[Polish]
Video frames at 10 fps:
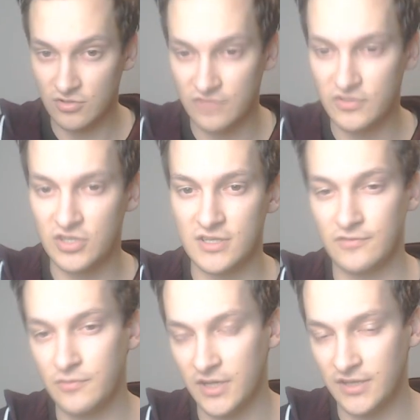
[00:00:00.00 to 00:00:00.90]
oczywiście na
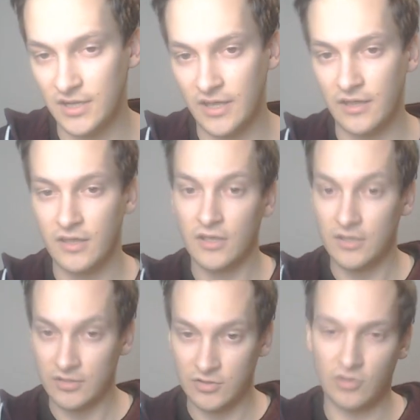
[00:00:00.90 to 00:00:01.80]
swoim kanale,
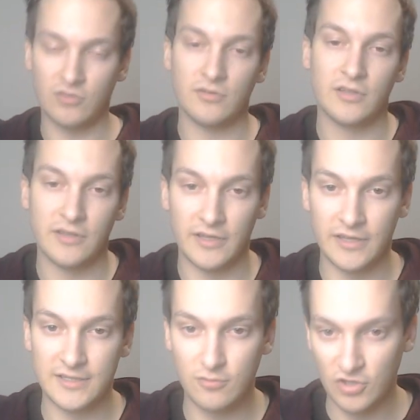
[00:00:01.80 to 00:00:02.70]
to
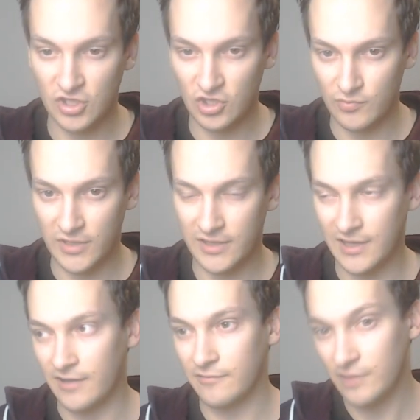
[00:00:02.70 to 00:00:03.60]
e, zgłoś się do mnie
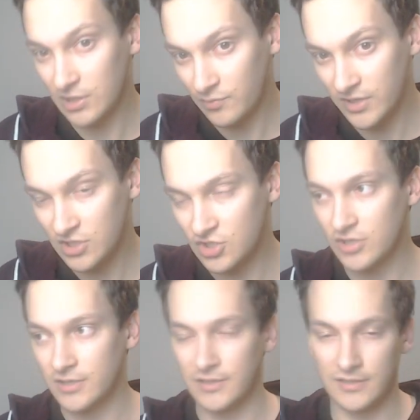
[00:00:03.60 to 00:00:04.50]
na fanpage
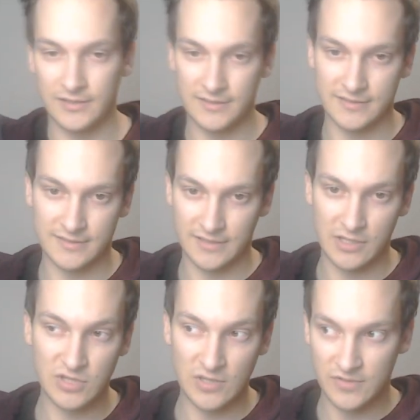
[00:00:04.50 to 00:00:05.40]
e, z
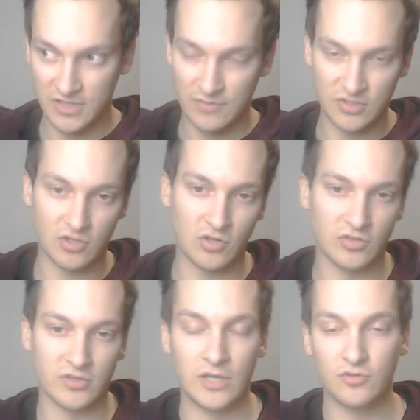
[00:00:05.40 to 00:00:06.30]
jakimś tam screenem, że to
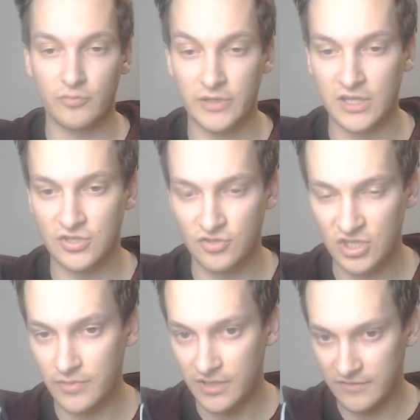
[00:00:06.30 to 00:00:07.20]
konto na YouTube należy do
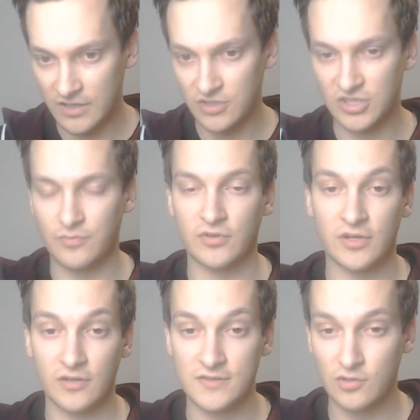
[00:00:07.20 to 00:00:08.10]
Ciebie i wtedy Cię te
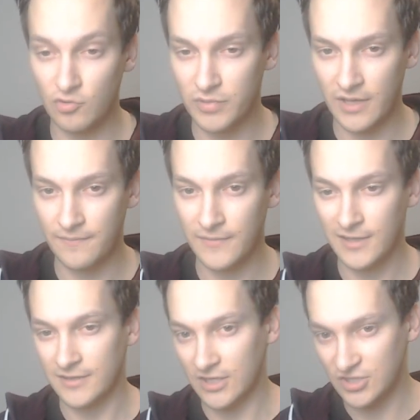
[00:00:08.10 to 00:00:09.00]
Pokecoinsy kupię.
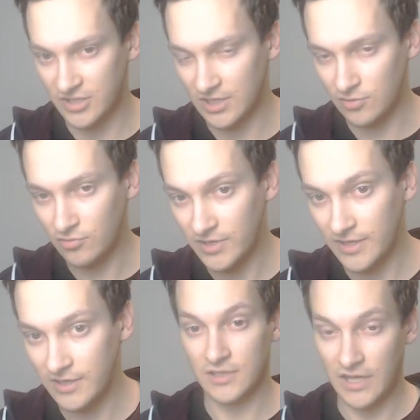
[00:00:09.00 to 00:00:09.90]
Także gratuluję,
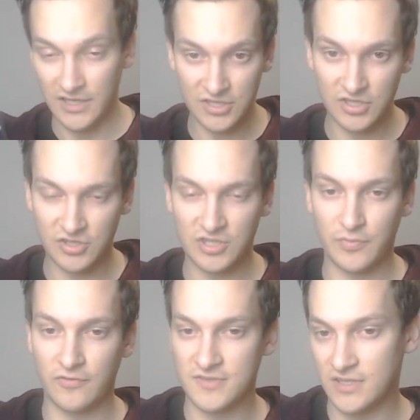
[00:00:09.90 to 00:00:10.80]
a reszcie życzę
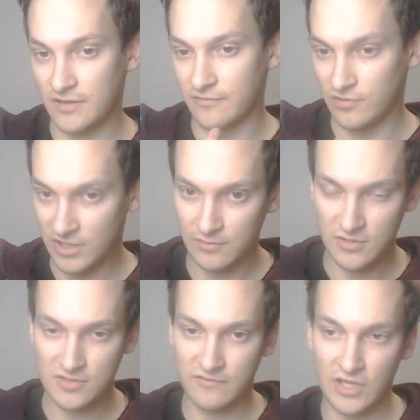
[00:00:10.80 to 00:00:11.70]
powodzenia w kolejnym
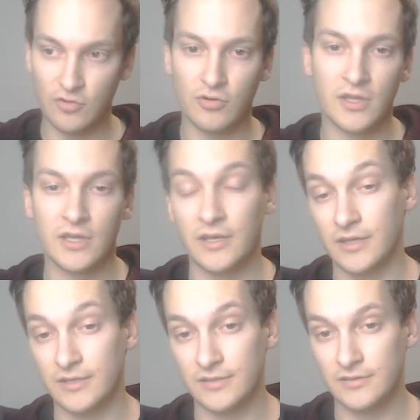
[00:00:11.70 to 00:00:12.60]
losowaniu,
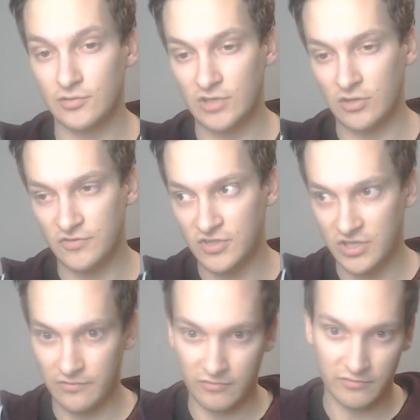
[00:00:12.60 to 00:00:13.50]
e, które
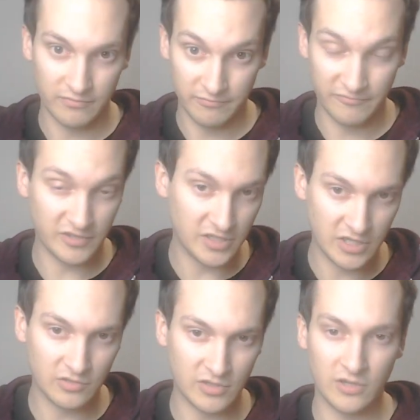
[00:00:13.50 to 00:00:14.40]
oczywiście wyniki
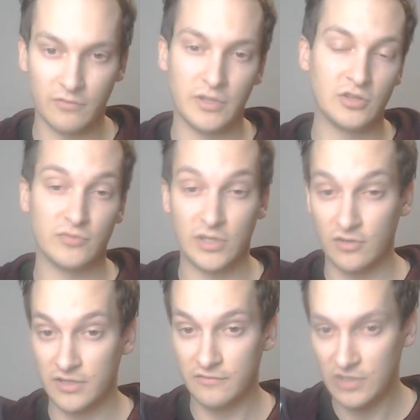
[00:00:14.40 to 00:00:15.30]
którego będą na
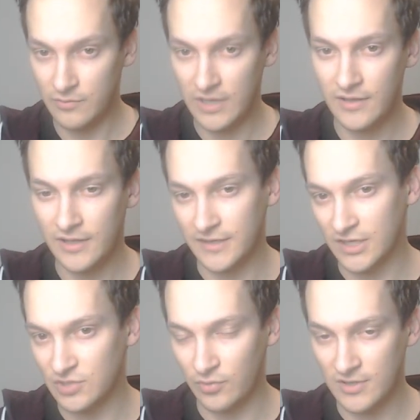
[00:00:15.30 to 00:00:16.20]
kolejnym filmie,
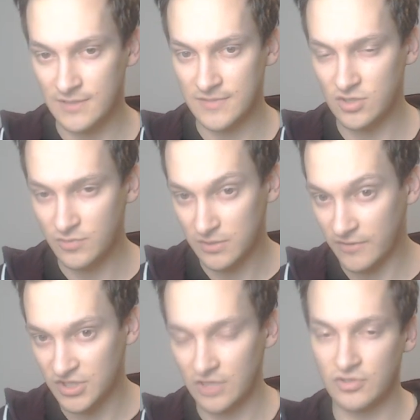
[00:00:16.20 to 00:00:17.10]
także polecam
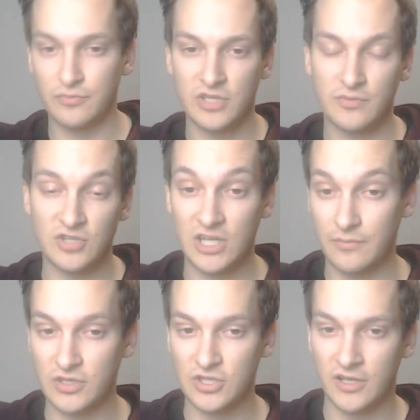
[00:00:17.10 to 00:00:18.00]
zasubskrybować kanał, żeby nie
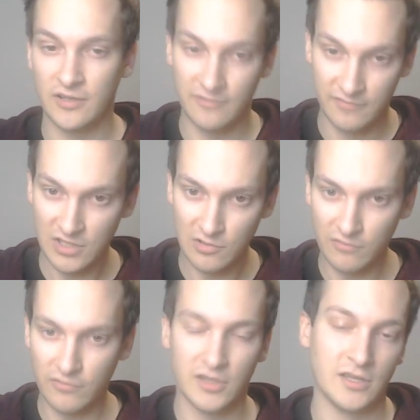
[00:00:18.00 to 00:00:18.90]
przegapić
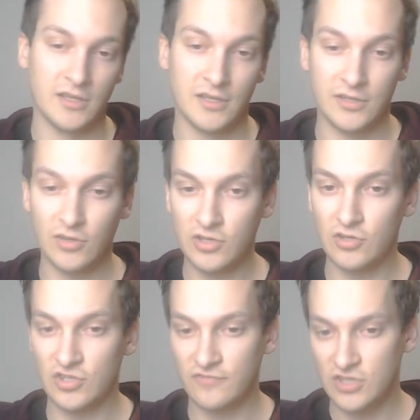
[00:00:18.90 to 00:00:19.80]
wyników. No i
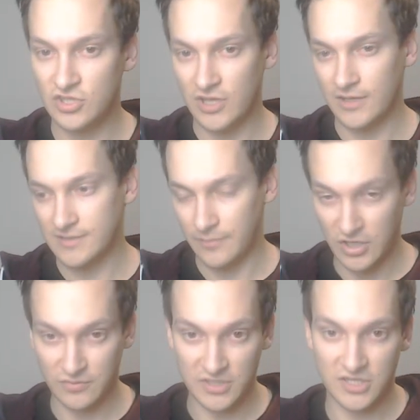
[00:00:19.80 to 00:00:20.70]
oczywiście
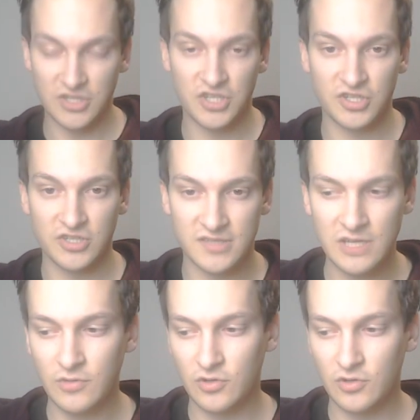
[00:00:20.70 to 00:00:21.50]
zapraszam też na dzisiejszy stream,